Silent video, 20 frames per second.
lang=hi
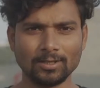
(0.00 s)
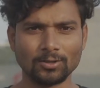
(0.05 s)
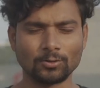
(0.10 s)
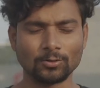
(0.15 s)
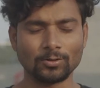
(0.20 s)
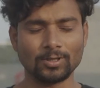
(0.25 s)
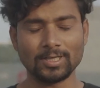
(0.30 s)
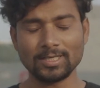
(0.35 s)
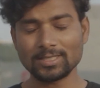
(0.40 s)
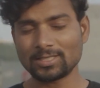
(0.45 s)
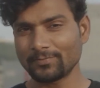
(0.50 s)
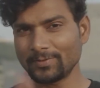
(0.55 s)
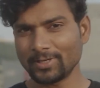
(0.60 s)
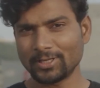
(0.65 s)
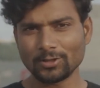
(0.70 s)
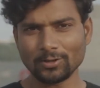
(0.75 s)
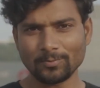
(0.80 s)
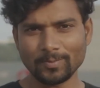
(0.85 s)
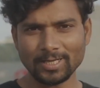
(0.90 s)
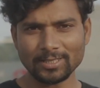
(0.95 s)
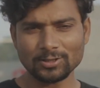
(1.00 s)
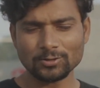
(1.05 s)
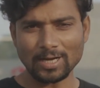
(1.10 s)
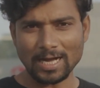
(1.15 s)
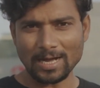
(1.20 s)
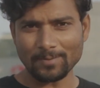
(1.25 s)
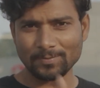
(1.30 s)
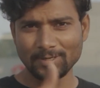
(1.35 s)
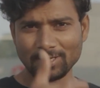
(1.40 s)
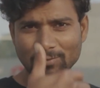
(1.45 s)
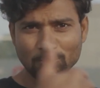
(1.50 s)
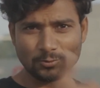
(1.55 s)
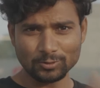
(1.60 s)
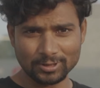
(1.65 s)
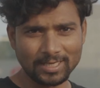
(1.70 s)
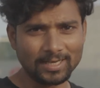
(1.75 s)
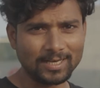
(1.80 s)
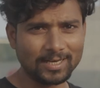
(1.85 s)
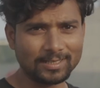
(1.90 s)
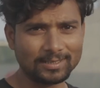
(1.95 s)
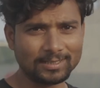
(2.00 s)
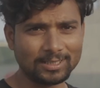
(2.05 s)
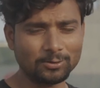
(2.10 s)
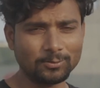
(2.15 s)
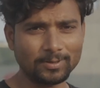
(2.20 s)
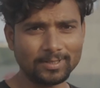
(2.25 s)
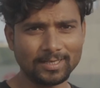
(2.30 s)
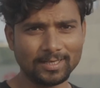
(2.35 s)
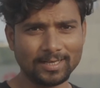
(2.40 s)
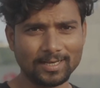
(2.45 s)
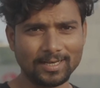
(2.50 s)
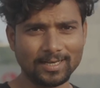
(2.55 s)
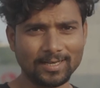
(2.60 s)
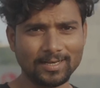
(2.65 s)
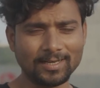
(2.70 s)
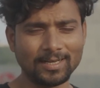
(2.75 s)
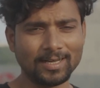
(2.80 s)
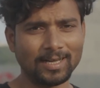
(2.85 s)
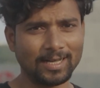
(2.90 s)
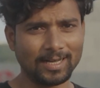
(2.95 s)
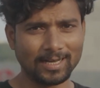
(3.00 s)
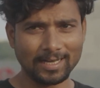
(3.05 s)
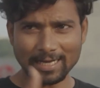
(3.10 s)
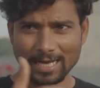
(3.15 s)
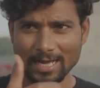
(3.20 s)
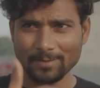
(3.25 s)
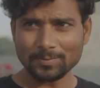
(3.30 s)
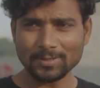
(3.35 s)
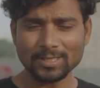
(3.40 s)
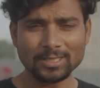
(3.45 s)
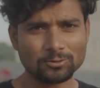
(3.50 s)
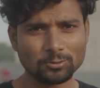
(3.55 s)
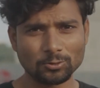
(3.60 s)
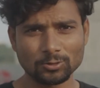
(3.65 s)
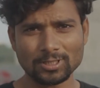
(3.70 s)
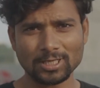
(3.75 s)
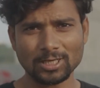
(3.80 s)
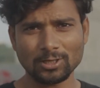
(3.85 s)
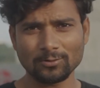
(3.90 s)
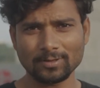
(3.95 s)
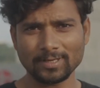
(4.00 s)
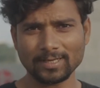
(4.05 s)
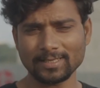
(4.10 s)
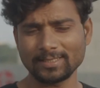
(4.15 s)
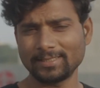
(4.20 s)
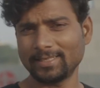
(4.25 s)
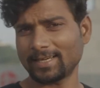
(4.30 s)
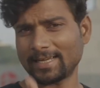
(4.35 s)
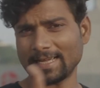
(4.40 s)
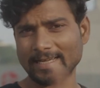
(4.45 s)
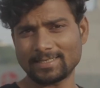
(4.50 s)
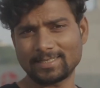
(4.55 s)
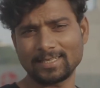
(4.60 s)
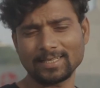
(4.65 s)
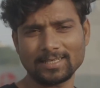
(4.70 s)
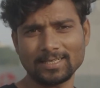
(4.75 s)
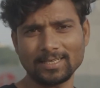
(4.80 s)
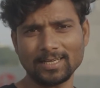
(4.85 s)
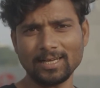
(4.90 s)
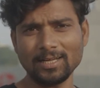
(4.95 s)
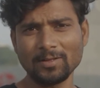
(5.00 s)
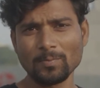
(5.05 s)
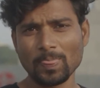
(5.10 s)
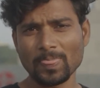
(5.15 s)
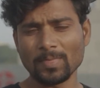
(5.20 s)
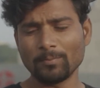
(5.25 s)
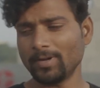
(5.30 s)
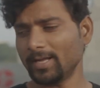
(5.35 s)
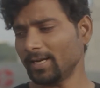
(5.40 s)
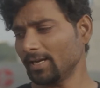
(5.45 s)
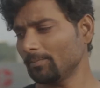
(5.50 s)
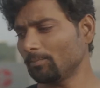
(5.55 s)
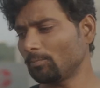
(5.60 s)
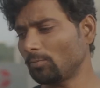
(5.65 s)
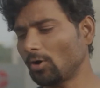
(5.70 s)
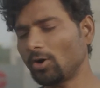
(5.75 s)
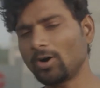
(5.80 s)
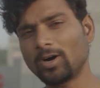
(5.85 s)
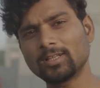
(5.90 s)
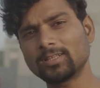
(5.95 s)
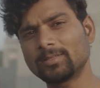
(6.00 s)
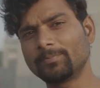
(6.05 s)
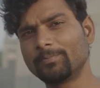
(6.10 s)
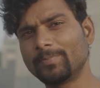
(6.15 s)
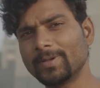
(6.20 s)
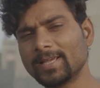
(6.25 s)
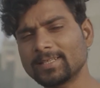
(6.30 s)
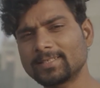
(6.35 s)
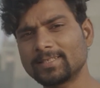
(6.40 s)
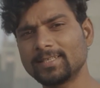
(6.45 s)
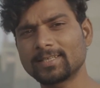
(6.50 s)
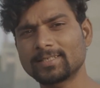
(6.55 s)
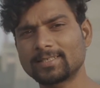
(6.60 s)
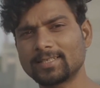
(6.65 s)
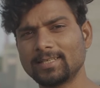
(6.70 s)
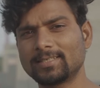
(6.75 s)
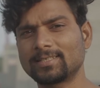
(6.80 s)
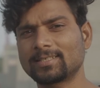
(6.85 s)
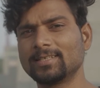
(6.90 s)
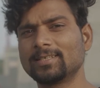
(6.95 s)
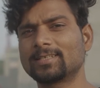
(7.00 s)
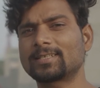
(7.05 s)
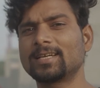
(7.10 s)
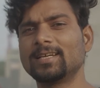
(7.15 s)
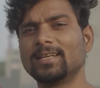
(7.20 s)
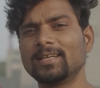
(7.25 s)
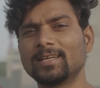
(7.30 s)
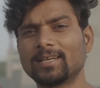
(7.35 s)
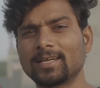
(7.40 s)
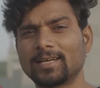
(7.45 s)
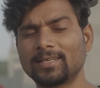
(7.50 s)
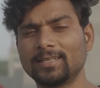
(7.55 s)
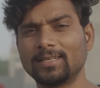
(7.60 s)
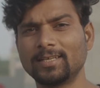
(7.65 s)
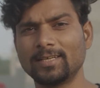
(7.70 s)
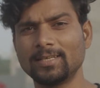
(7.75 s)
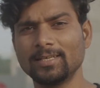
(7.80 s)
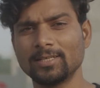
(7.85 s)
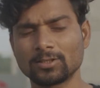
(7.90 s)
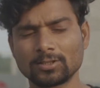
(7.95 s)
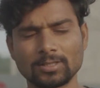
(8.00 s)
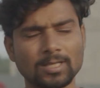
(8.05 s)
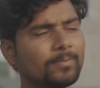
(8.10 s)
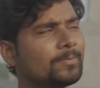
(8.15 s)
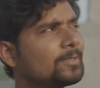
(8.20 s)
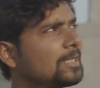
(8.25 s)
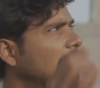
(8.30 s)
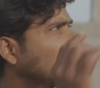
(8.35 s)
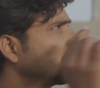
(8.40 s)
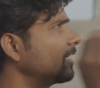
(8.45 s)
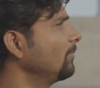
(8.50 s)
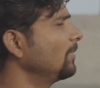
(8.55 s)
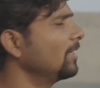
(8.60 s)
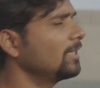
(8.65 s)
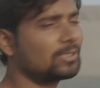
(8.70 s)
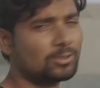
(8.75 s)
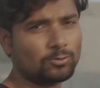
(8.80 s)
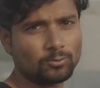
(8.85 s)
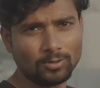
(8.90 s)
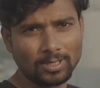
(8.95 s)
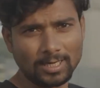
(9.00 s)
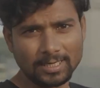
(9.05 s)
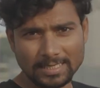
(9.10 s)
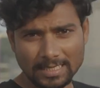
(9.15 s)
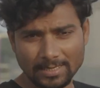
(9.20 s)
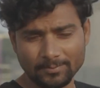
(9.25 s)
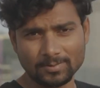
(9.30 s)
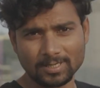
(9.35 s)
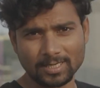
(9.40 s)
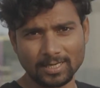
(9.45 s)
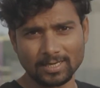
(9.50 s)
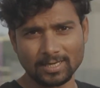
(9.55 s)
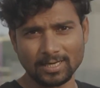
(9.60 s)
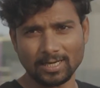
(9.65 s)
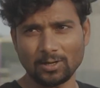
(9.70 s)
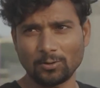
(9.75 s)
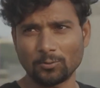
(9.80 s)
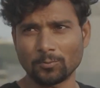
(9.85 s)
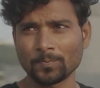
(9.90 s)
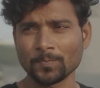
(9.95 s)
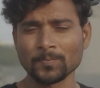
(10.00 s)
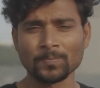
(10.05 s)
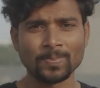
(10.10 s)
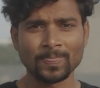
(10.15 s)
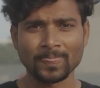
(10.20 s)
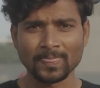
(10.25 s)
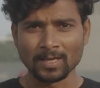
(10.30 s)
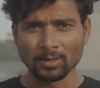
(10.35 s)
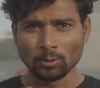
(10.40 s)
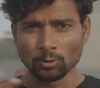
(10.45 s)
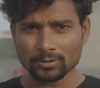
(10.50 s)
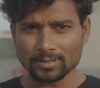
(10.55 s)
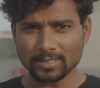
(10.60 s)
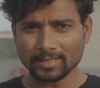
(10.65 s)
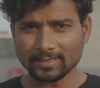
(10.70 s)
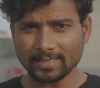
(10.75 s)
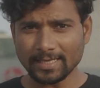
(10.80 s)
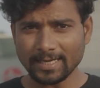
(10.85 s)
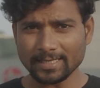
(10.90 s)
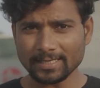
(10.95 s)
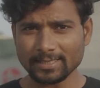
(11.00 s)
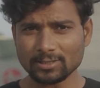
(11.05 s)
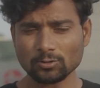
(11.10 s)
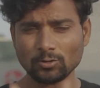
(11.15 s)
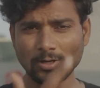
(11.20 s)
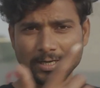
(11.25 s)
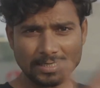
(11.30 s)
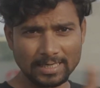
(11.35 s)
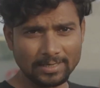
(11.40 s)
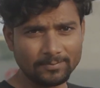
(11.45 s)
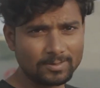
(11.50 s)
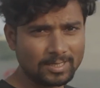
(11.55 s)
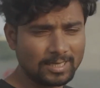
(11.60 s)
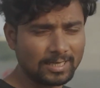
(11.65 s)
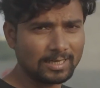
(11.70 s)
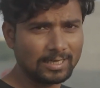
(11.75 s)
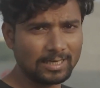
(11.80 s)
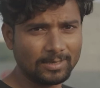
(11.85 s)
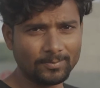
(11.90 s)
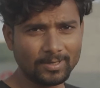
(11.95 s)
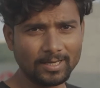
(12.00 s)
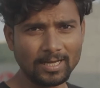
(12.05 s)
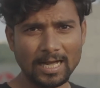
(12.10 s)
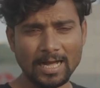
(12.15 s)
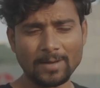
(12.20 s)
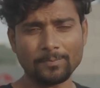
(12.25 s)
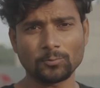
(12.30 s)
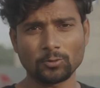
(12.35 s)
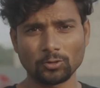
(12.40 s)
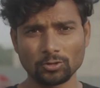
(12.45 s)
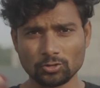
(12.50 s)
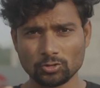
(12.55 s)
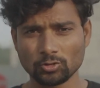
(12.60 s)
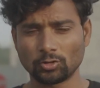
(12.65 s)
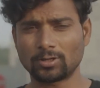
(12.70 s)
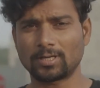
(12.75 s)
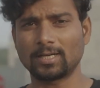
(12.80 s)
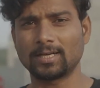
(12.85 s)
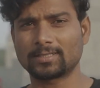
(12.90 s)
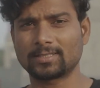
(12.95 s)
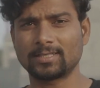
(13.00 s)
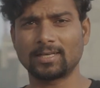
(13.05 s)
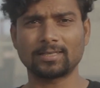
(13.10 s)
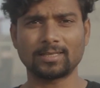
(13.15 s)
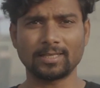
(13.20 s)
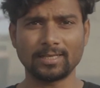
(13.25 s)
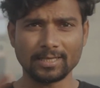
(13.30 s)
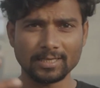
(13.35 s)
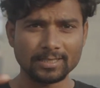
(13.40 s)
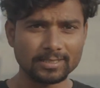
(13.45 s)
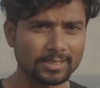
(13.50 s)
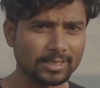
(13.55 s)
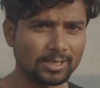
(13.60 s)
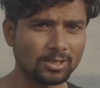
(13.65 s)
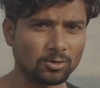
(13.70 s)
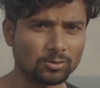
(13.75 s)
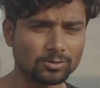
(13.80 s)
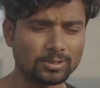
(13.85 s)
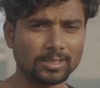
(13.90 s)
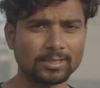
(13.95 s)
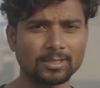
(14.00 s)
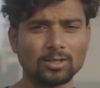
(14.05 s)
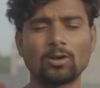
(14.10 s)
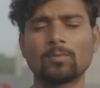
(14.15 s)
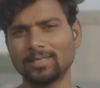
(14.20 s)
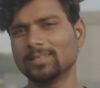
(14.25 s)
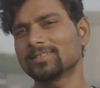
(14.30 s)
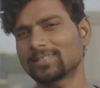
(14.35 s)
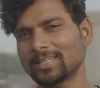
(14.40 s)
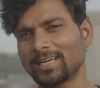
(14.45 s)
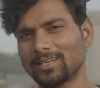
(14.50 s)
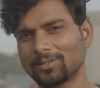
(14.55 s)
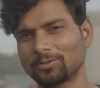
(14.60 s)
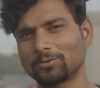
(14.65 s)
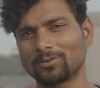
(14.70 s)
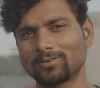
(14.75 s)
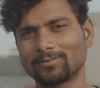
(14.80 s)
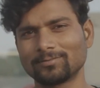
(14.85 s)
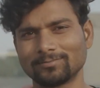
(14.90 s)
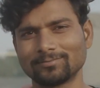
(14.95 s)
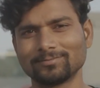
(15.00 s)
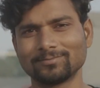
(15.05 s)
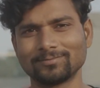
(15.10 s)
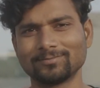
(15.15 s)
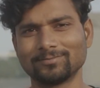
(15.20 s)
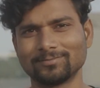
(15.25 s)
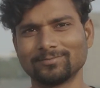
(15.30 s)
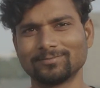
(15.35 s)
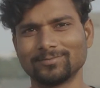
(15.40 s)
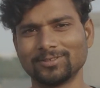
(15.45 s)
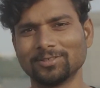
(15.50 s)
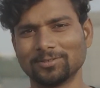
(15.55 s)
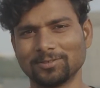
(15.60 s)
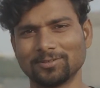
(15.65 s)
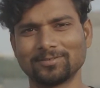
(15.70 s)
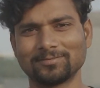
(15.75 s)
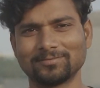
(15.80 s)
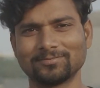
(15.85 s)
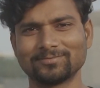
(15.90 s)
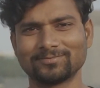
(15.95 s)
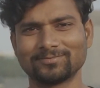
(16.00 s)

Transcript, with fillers: तो इस वीडियो में जो आपने मुझे करते हुए देखा अगर आप ये सोच रहे होंगे कि ये कैसे किया मैंने बहुत बेसिक से इसकी ट्रेनिंग करी है तब जाके मैं इसको अटैम्प्ट कर रहा हूँ हो सकता है कि इसको अटैम्प्ट करने में आपको चोट लग सकते हैं इंजरी हो सकती है इंसान तो यू you नो know,